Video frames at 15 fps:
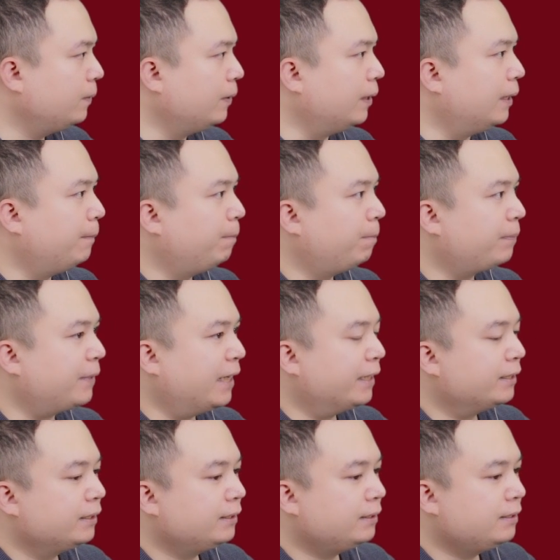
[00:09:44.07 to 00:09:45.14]
của
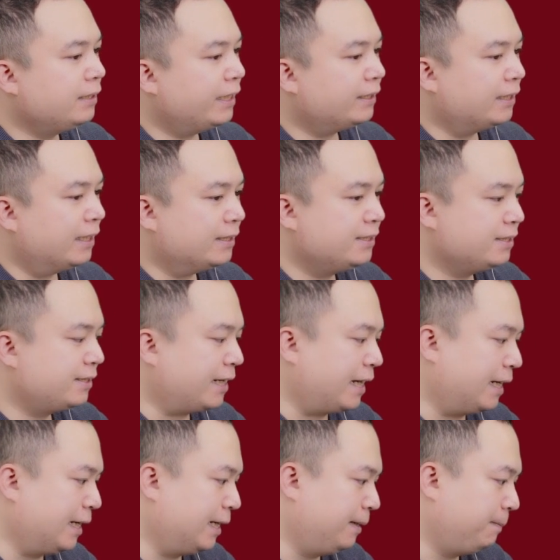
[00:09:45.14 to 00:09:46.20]
anh như anh đã chia
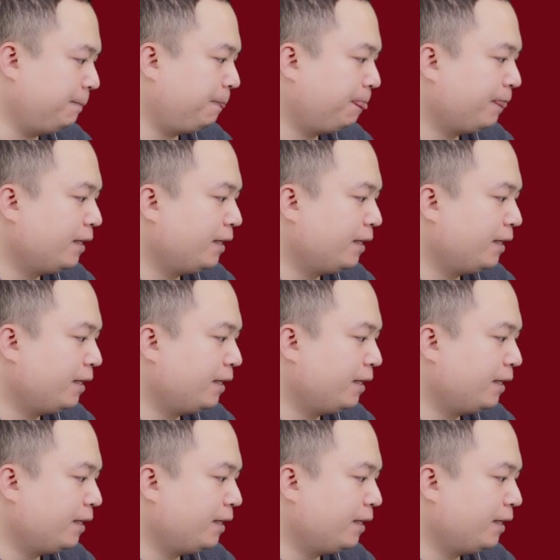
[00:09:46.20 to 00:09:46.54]
sẻ là